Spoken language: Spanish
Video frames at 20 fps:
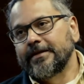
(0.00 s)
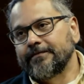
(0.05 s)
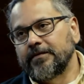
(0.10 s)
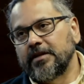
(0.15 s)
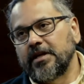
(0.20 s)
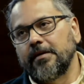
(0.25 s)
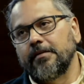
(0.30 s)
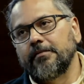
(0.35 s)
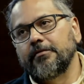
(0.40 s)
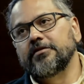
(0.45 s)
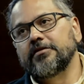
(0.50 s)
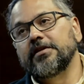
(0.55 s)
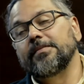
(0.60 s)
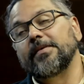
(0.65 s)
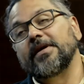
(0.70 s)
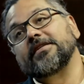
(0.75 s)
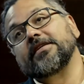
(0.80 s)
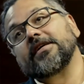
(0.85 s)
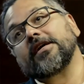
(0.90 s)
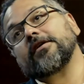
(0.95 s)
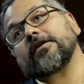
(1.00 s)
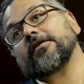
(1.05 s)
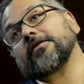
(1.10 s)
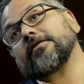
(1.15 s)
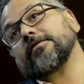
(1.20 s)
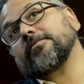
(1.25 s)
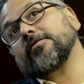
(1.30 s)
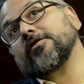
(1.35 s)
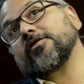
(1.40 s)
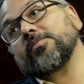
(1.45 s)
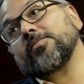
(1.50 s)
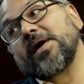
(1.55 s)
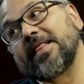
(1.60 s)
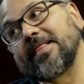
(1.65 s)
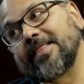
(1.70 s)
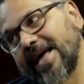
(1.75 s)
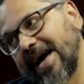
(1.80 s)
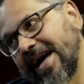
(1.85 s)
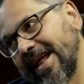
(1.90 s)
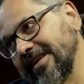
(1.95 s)
digamos, demasiado
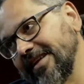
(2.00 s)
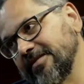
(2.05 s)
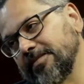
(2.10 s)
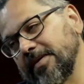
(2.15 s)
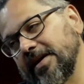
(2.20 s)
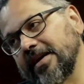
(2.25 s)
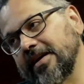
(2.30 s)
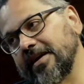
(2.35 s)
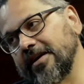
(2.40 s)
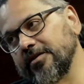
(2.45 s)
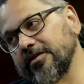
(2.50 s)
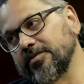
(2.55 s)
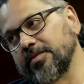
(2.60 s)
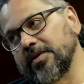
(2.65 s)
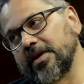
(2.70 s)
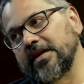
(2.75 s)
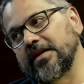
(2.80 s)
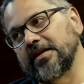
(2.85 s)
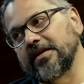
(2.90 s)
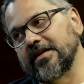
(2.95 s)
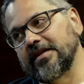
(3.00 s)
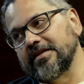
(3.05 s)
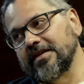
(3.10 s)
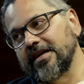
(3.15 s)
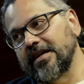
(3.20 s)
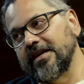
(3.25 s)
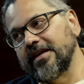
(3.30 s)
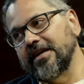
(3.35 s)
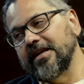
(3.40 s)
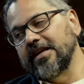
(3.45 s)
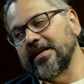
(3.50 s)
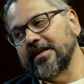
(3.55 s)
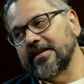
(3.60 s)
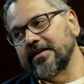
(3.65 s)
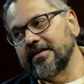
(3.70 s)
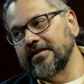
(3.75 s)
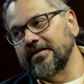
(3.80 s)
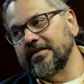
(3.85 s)
monumentales para que mm. ellos puedan ingresar en ellas.